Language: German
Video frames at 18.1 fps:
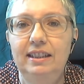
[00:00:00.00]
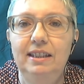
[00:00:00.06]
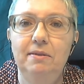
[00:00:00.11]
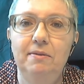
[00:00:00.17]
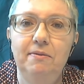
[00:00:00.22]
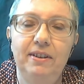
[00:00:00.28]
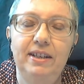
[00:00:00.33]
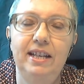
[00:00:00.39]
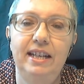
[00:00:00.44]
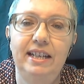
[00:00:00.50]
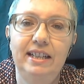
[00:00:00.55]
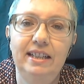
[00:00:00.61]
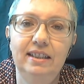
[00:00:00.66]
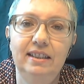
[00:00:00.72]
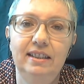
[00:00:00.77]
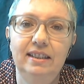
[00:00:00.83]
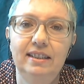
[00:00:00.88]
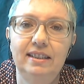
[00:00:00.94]
äh, wenn er in
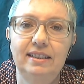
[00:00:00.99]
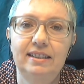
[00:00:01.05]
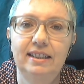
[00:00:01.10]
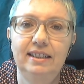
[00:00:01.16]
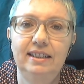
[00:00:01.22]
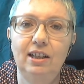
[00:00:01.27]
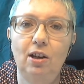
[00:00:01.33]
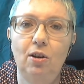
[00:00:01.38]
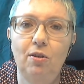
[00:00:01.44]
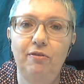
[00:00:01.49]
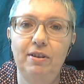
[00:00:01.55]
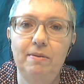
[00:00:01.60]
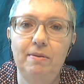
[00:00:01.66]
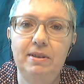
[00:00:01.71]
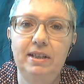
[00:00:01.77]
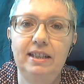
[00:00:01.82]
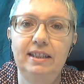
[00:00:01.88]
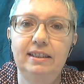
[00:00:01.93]
ist, sind auch
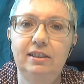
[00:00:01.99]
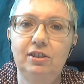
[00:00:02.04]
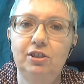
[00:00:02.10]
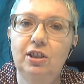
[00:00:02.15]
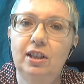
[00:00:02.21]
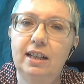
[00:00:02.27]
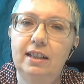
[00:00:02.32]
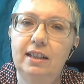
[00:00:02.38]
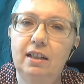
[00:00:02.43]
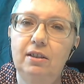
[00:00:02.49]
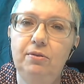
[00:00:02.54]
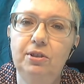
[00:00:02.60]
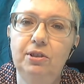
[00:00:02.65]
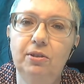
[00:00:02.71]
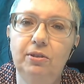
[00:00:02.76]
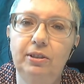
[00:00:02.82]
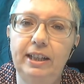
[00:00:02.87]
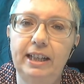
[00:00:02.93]
feministische
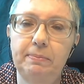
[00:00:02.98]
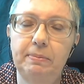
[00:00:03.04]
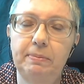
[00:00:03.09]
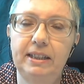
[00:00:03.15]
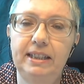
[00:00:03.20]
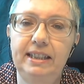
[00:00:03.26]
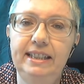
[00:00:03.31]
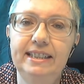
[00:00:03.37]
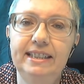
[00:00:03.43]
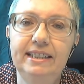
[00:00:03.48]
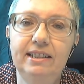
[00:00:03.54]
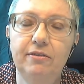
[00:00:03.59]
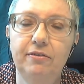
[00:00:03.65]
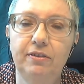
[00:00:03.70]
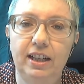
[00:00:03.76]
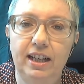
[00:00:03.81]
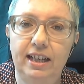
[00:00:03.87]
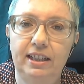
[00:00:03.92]
Analysen und Expertisen
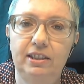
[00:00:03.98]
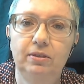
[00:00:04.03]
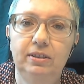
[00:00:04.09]
gefragt.